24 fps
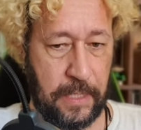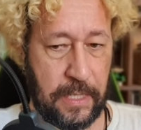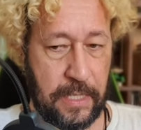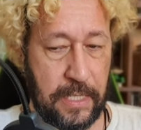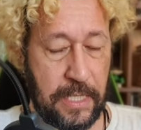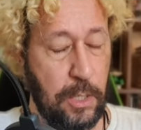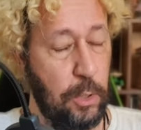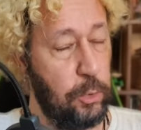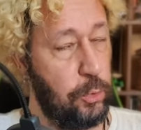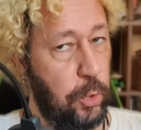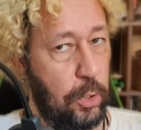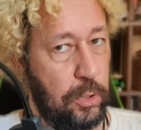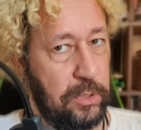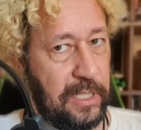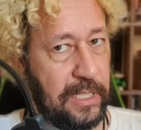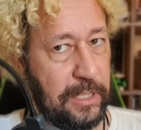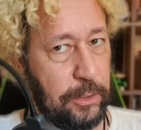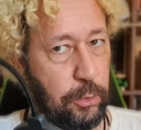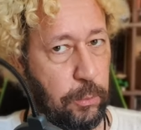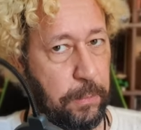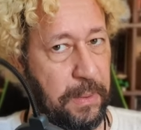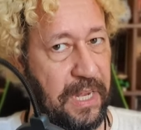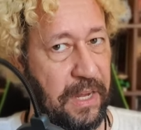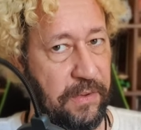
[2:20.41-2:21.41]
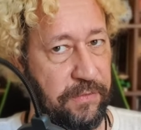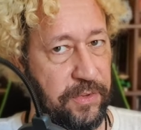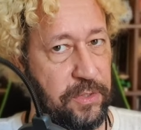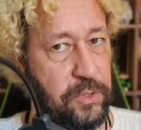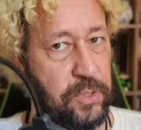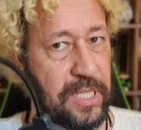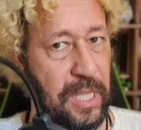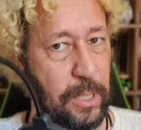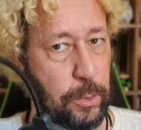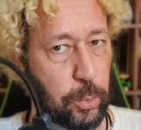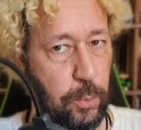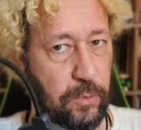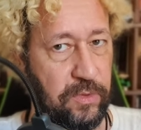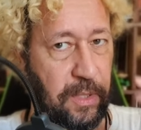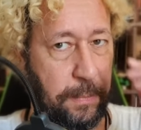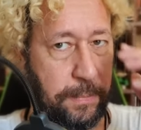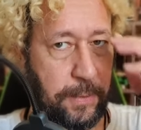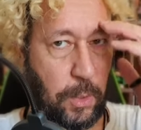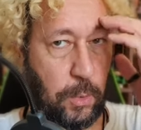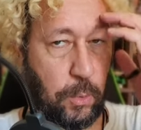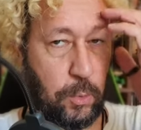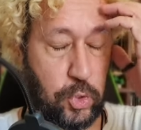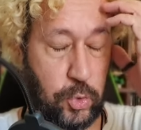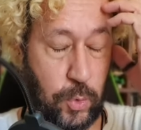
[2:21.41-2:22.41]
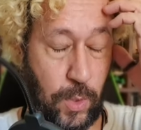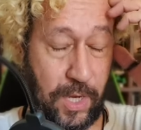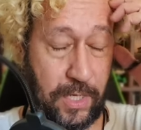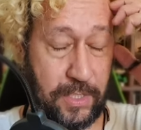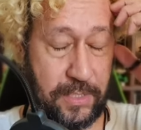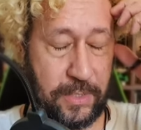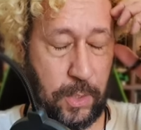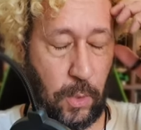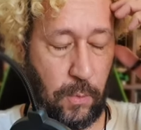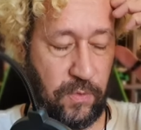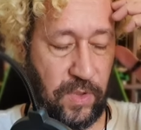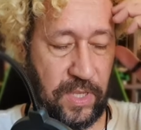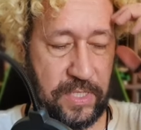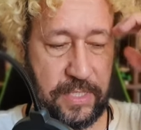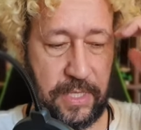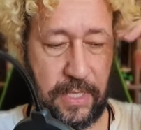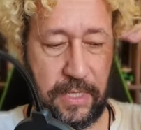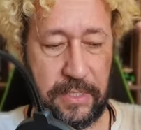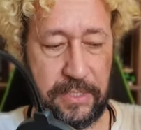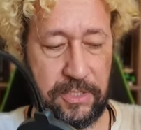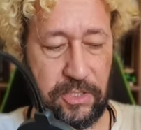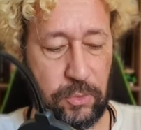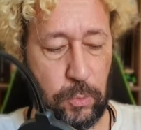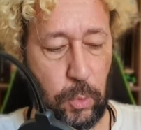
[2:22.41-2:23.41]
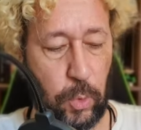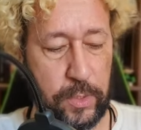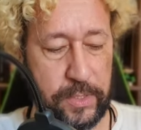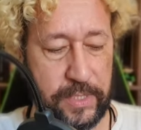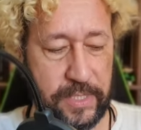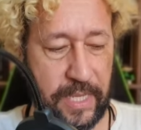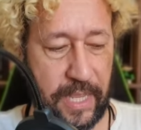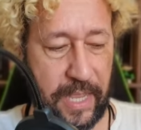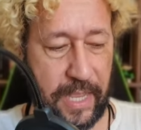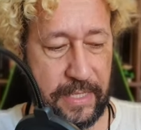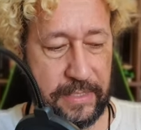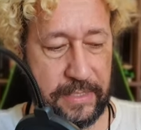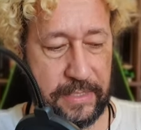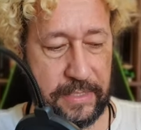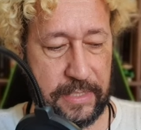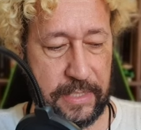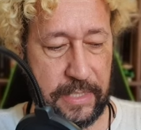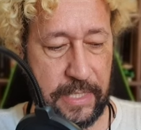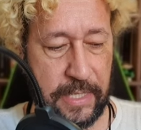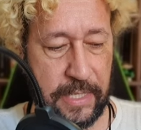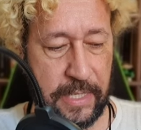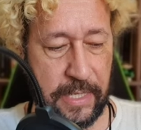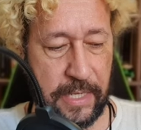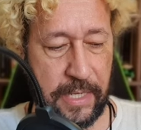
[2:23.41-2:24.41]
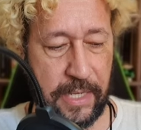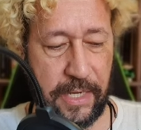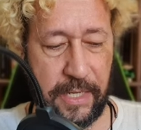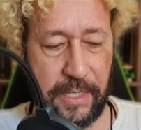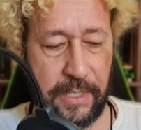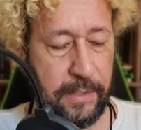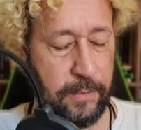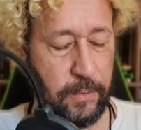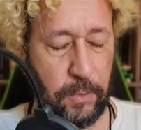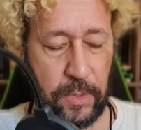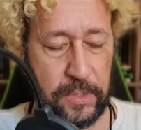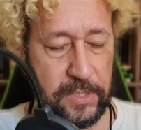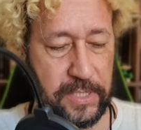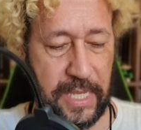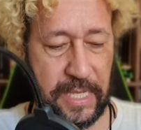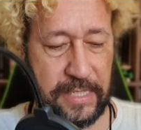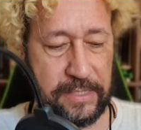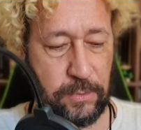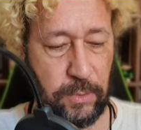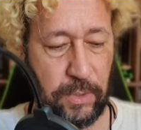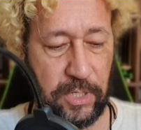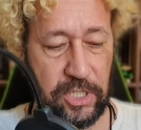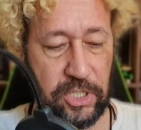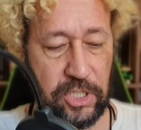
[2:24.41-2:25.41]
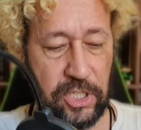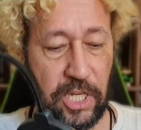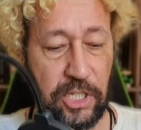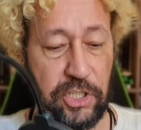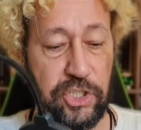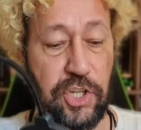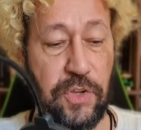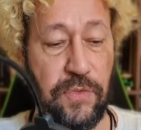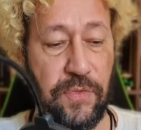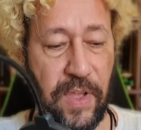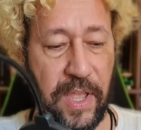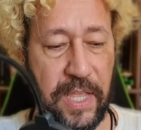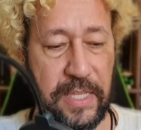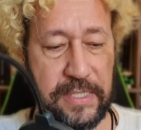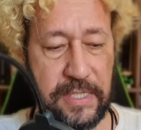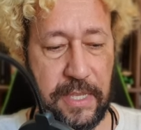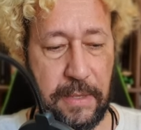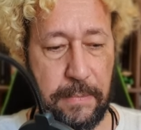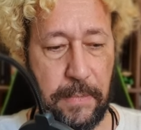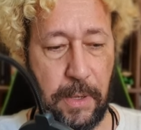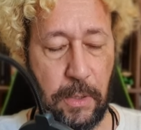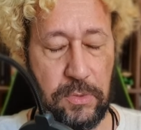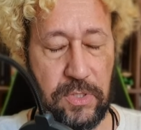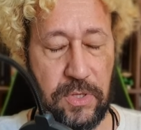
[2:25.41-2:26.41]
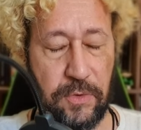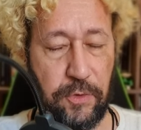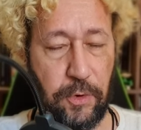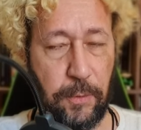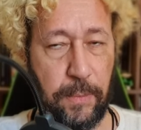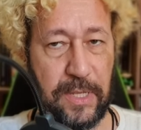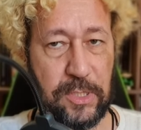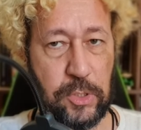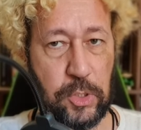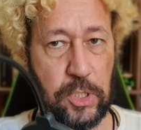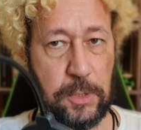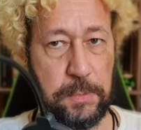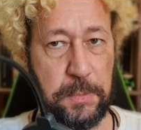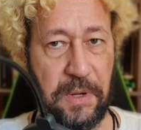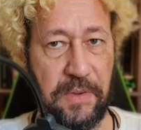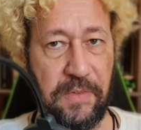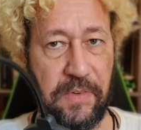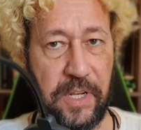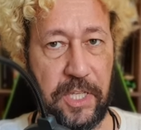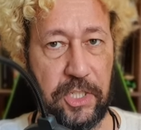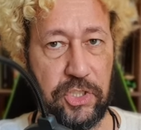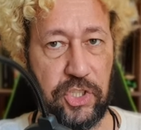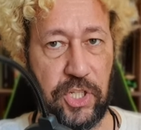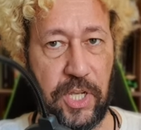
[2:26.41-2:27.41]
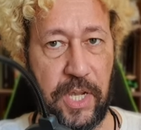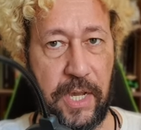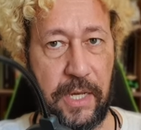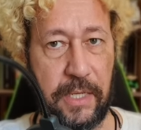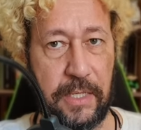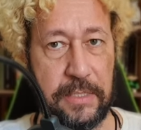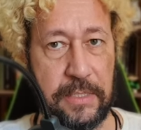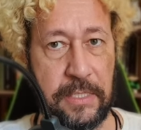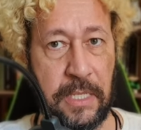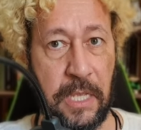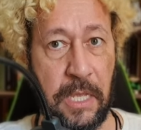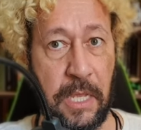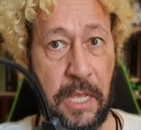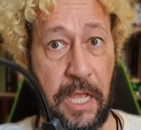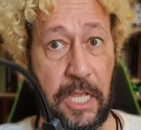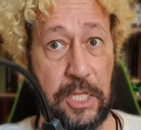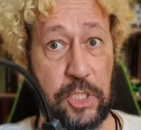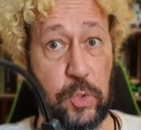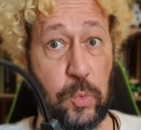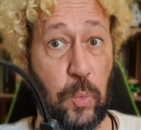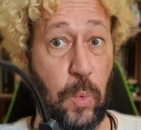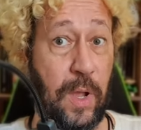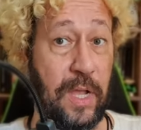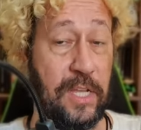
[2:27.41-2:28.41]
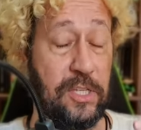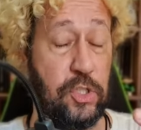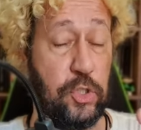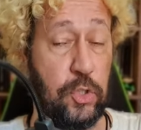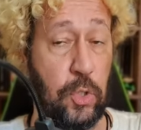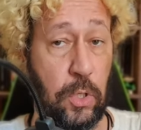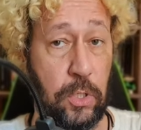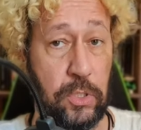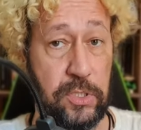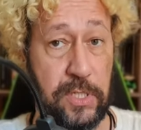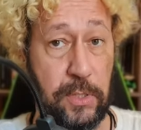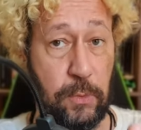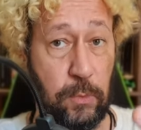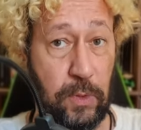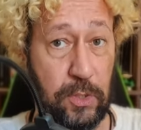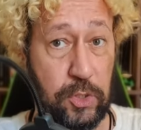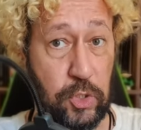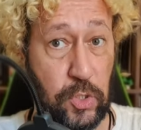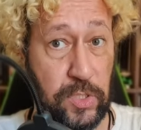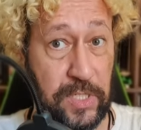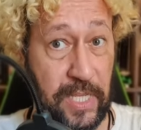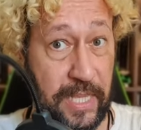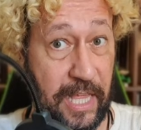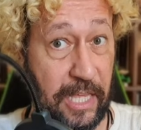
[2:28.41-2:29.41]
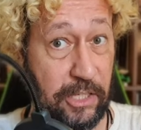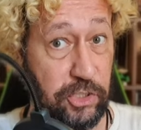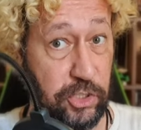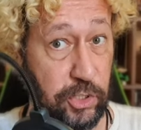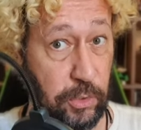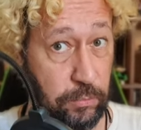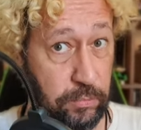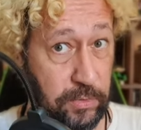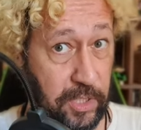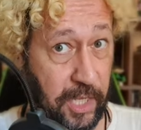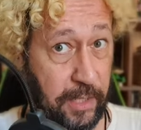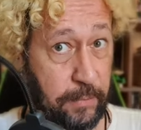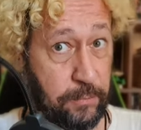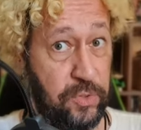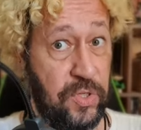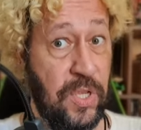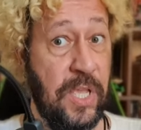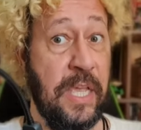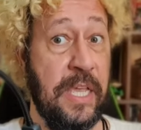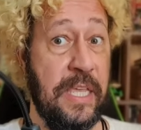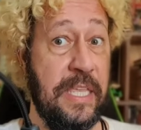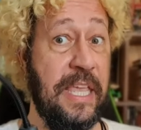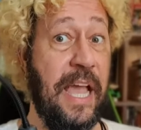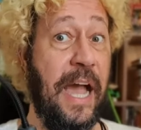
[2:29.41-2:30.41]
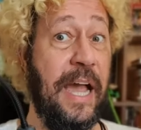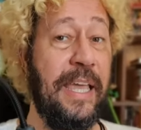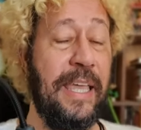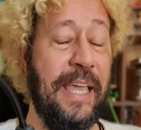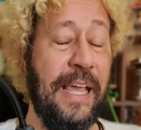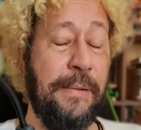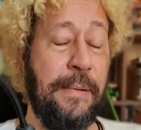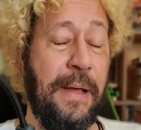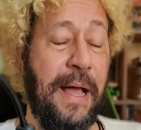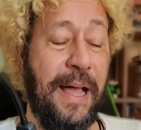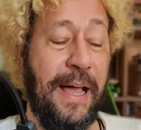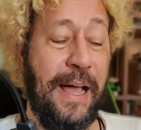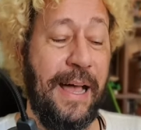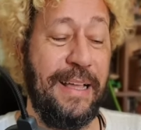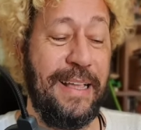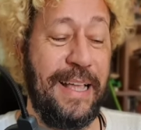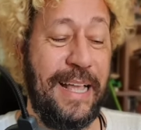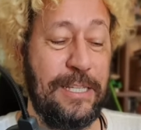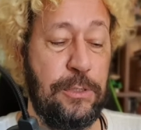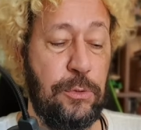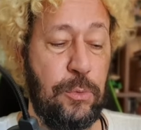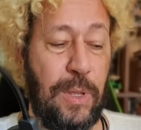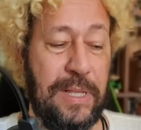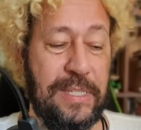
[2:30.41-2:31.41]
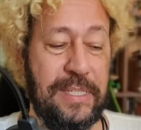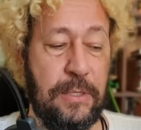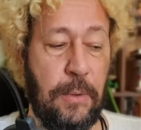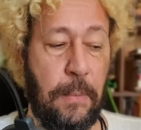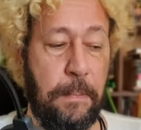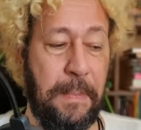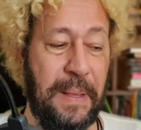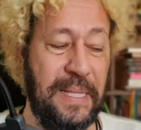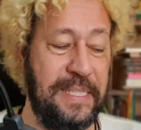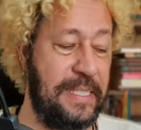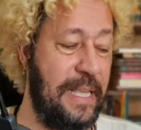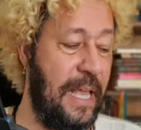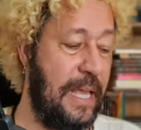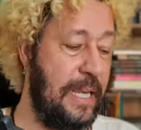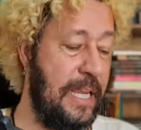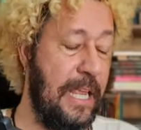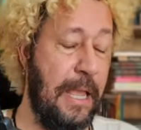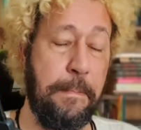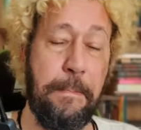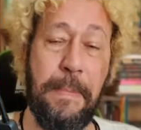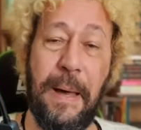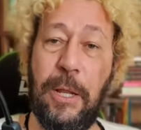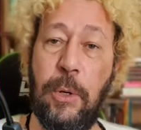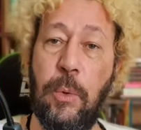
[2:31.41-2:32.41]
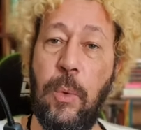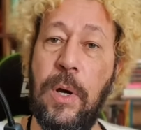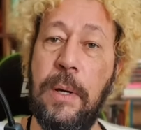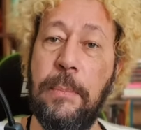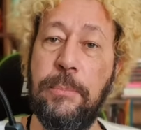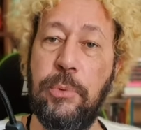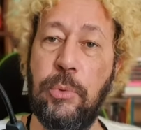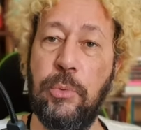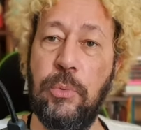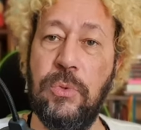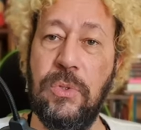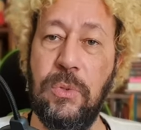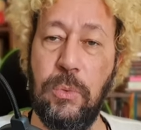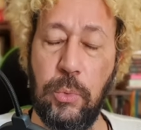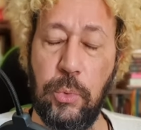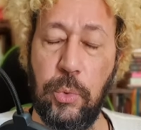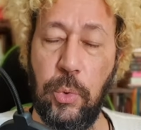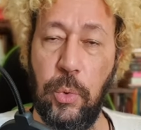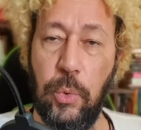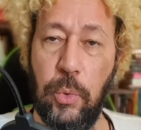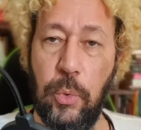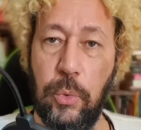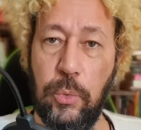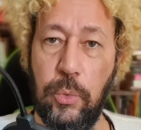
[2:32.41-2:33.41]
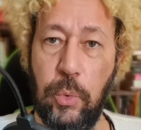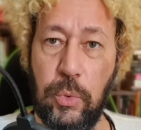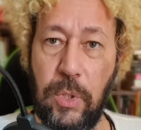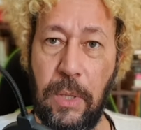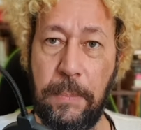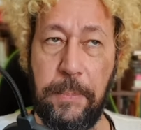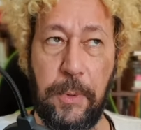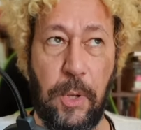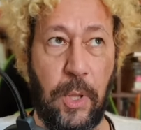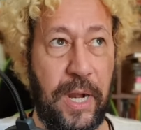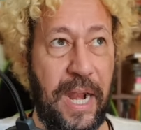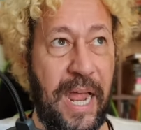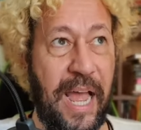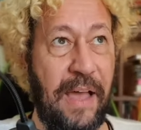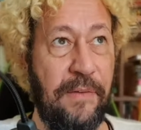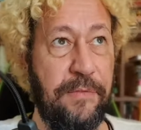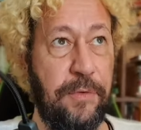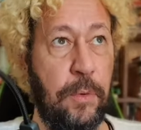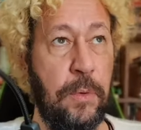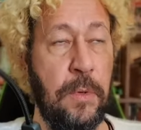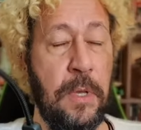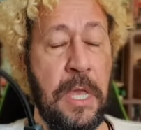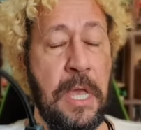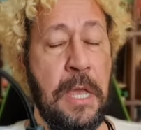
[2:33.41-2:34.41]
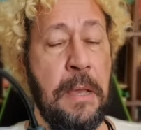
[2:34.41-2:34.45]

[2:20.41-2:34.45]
e eu estou dando o benefício da dúvida para Augusto Aras, talvez ele gozasse, ele gozasse, não, ele, ele tivesse em mãos informações privilegiadas, as quais nós, enquanto sociedade, não temos, e aí a, a atuação passaria para o âmbito do, do, do, deplorável,